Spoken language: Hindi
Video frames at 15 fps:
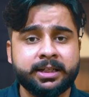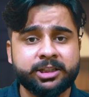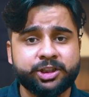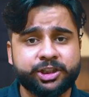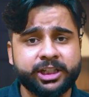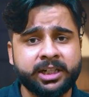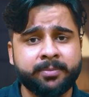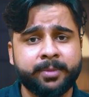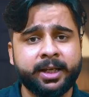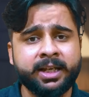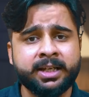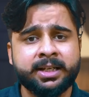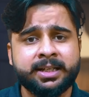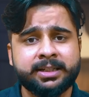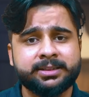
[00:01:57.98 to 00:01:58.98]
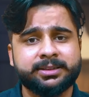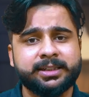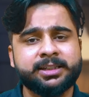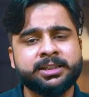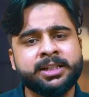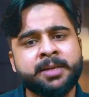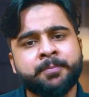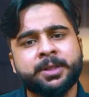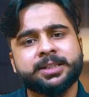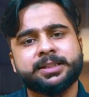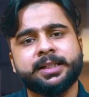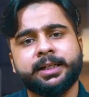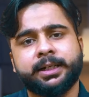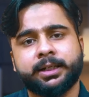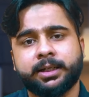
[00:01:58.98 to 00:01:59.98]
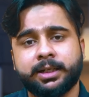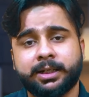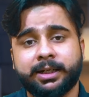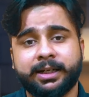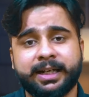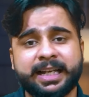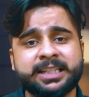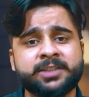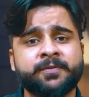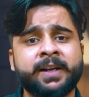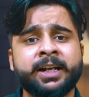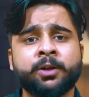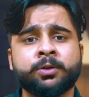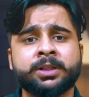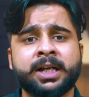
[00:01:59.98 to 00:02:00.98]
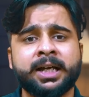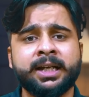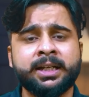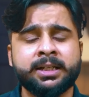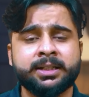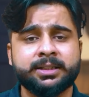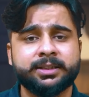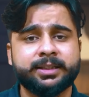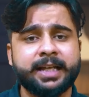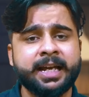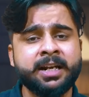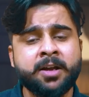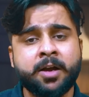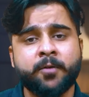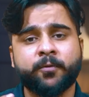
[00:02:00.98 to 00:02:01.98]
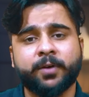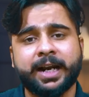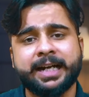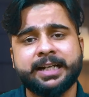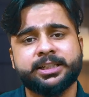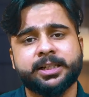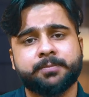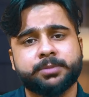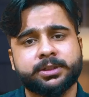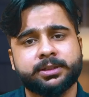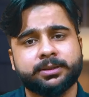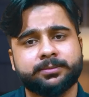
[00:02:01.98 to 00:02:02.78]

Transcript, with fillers: जिनमें 60 परसेंट लेस फैट होता है देन फ्राइड चिप्स